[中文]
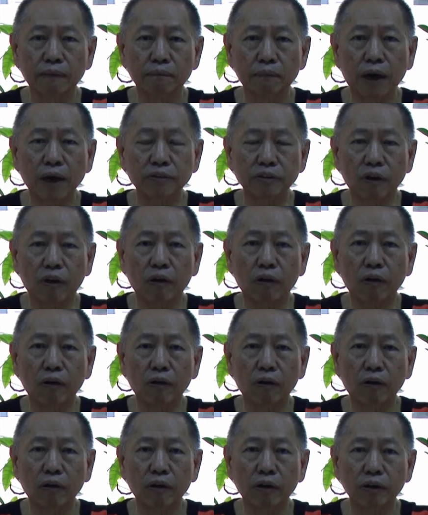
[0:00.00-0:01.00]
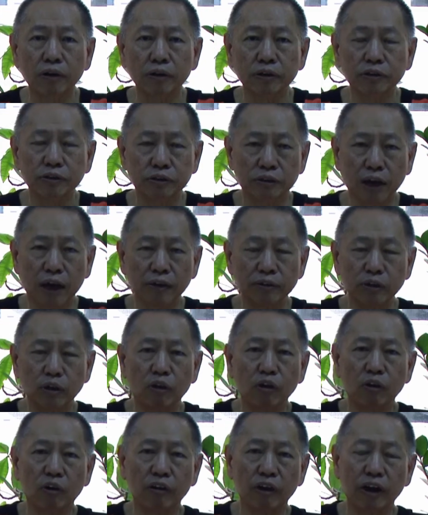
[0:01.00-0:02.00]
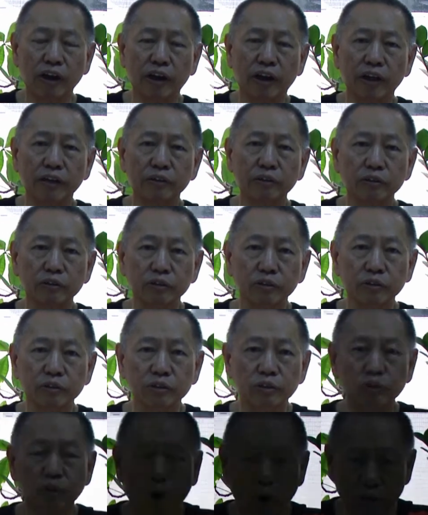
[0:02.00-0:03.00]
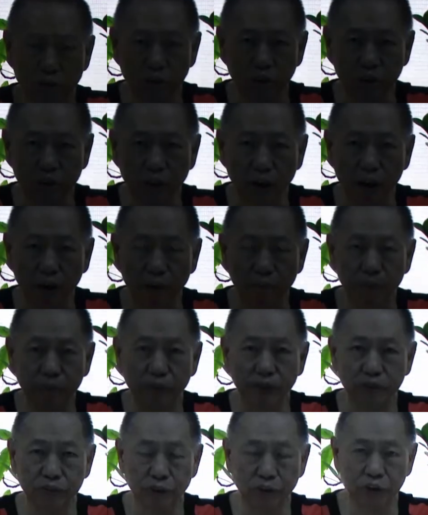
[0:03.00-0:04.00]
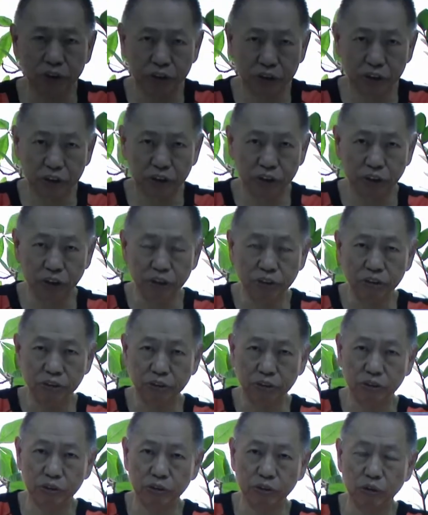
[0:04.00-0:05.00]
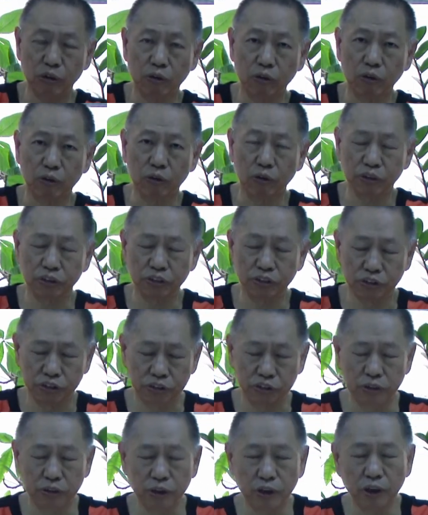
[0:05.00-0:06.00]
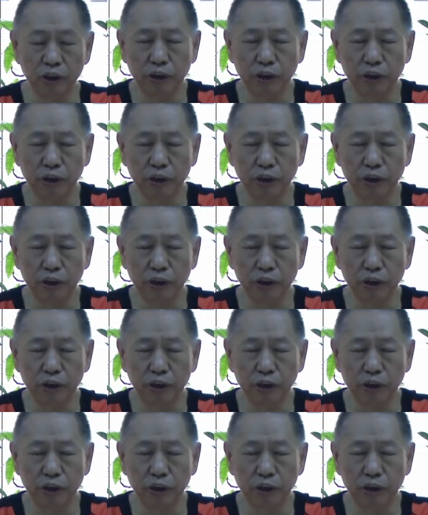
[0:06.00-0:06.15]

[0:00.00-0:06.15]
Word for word: 马上请中国来给咱通知啊！哈，所以引进中国的钱，